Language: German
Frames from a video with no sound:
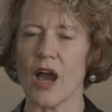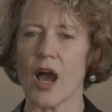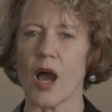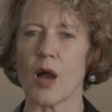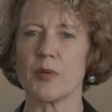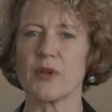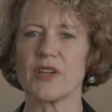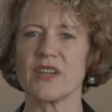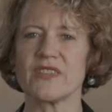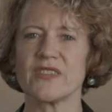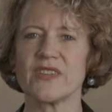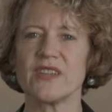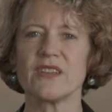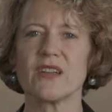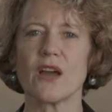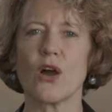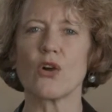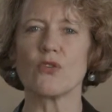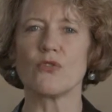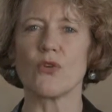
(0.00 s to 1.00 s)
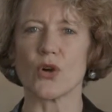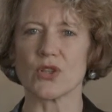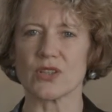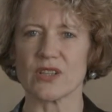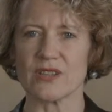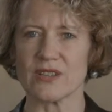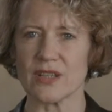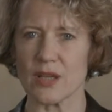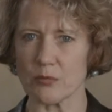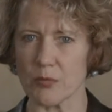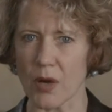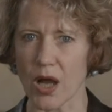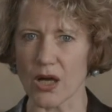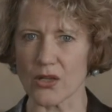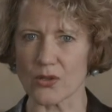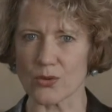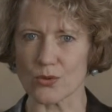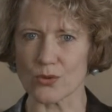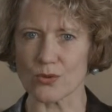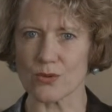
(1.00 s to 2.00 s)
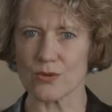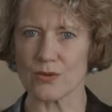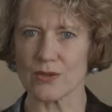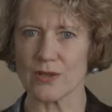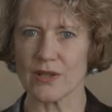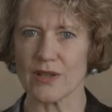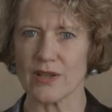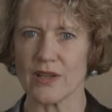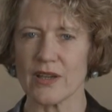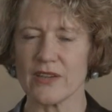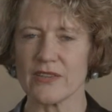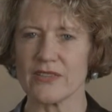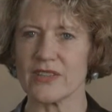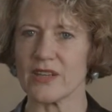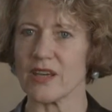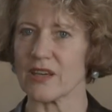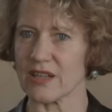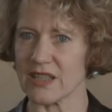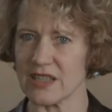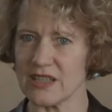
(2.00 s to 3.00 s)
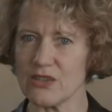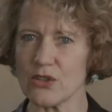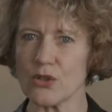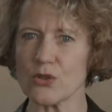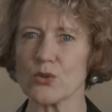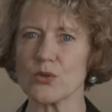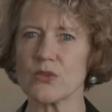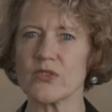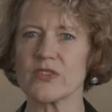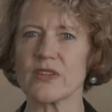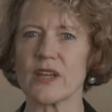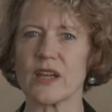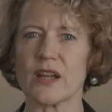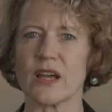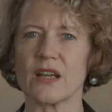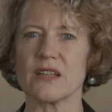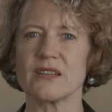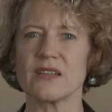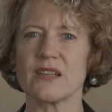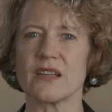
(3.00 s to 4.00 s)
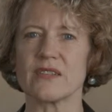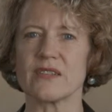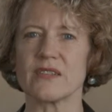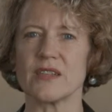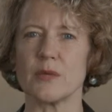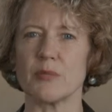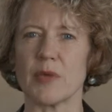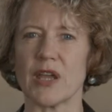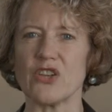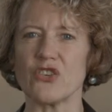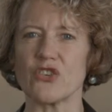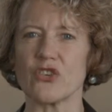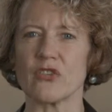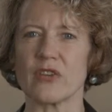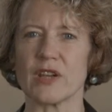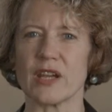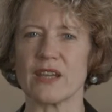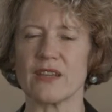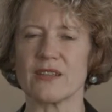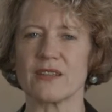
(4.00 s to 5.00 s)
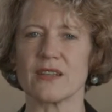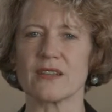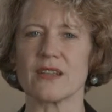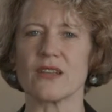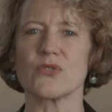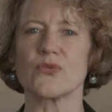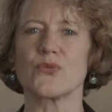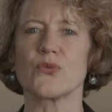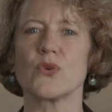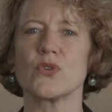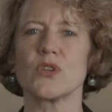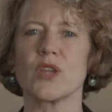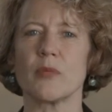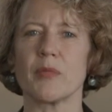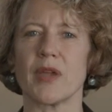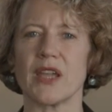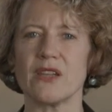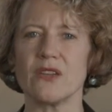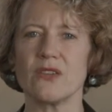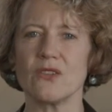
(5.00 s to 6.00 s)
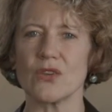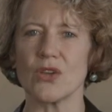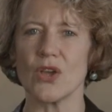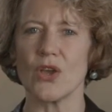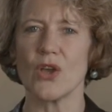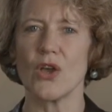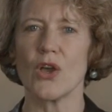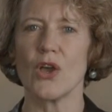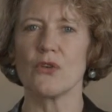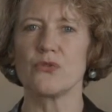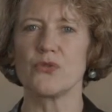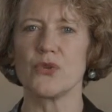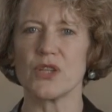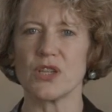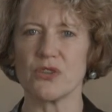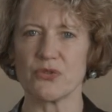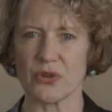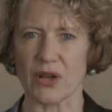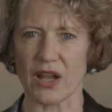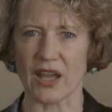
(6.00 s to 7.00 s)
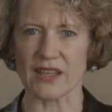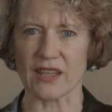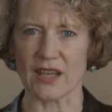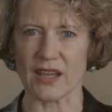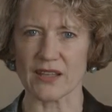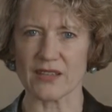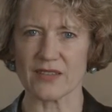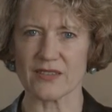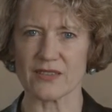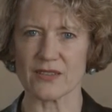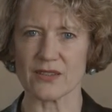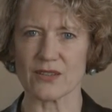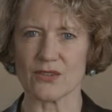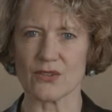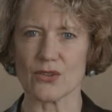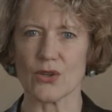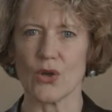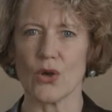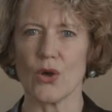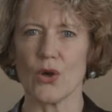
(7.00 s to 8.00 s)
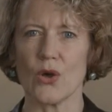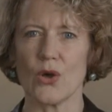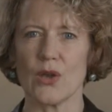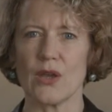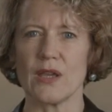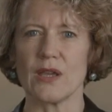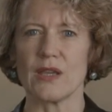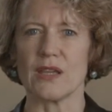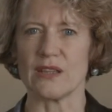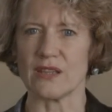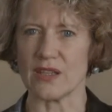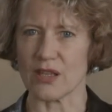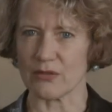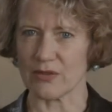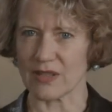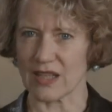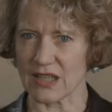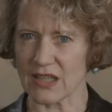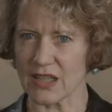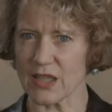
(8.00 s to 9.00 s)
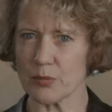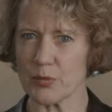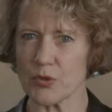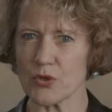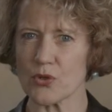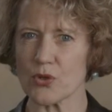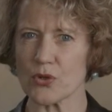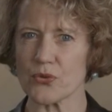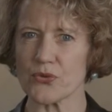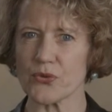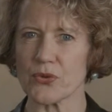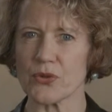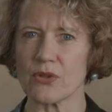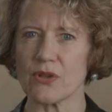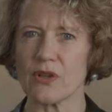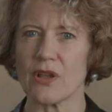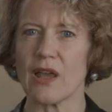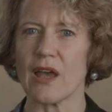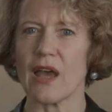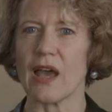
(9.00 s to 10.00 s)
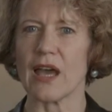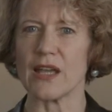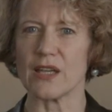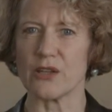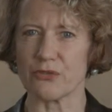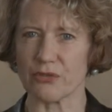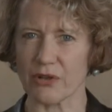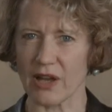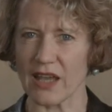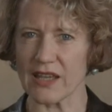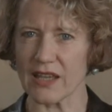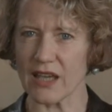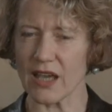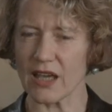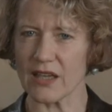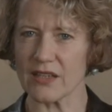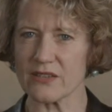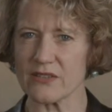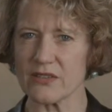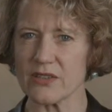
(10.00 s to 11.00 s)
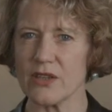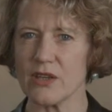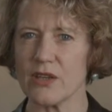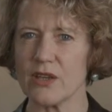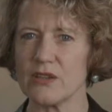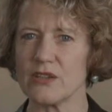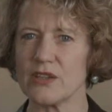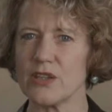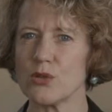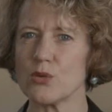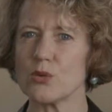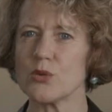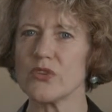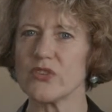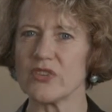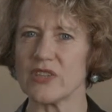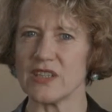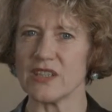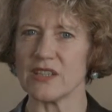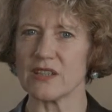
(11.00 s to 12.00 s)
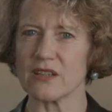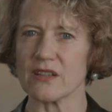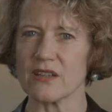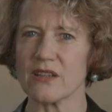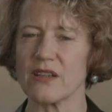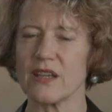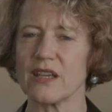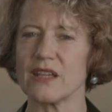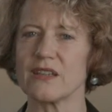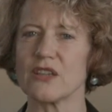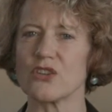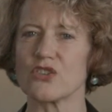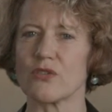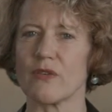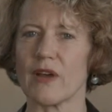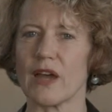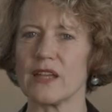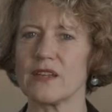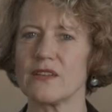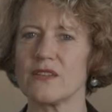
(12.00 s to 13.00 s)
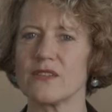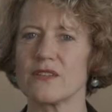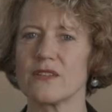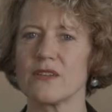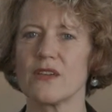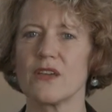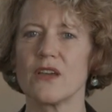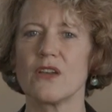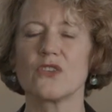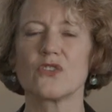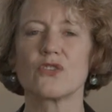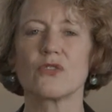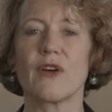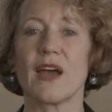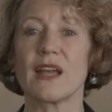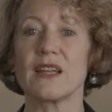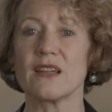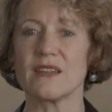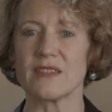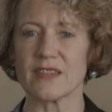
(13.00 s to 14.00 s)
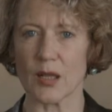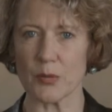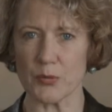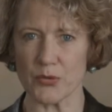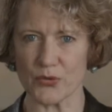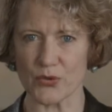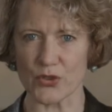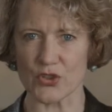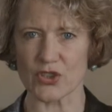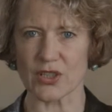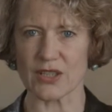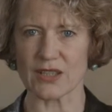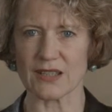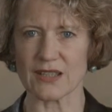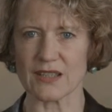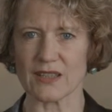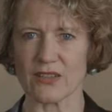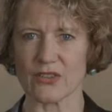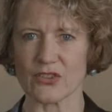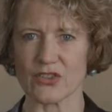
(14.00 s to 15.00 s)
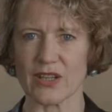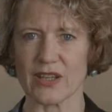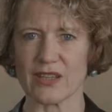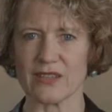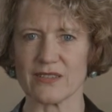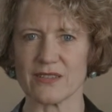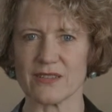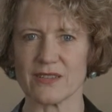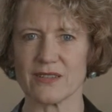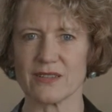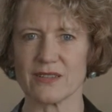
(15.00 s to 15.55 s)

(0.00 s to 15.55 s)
Aber es sind auch Worte der Mahnung. Sie erinnern uns daran, dass die Menschenrechte das Fundament für die Freiheit sind, in der wir leben dürfen. Eine Freiheit, die uns hier in der Schweiz zuweilen selbstverständlich erscheint.